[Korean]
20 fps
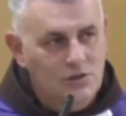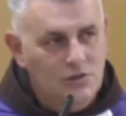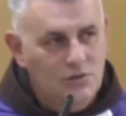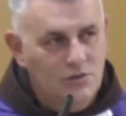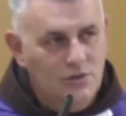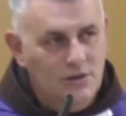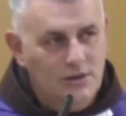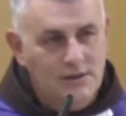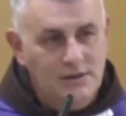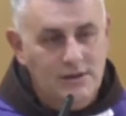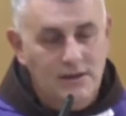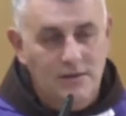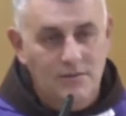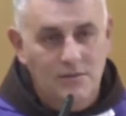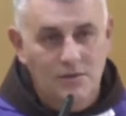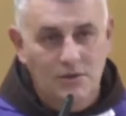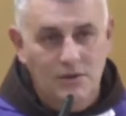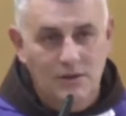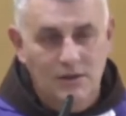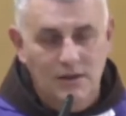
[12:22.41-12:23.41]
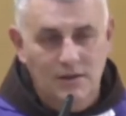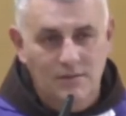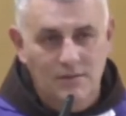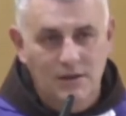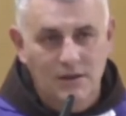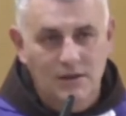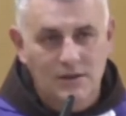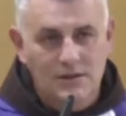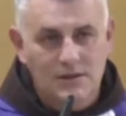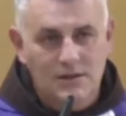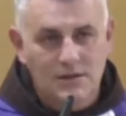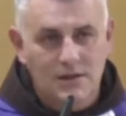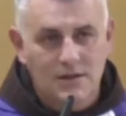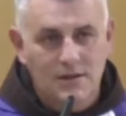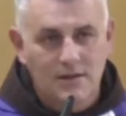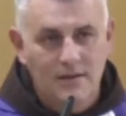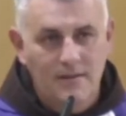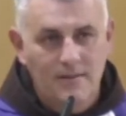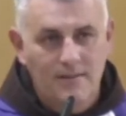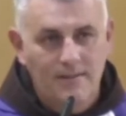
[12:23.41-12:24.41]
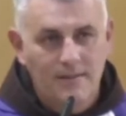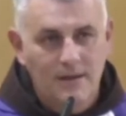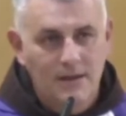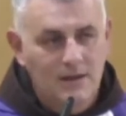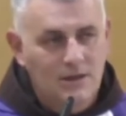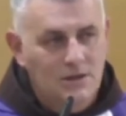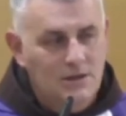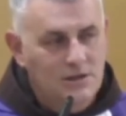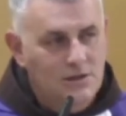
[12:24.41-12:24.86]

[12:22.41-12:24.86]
그 침묵 속에서 그분을 만날 수 있는 곳,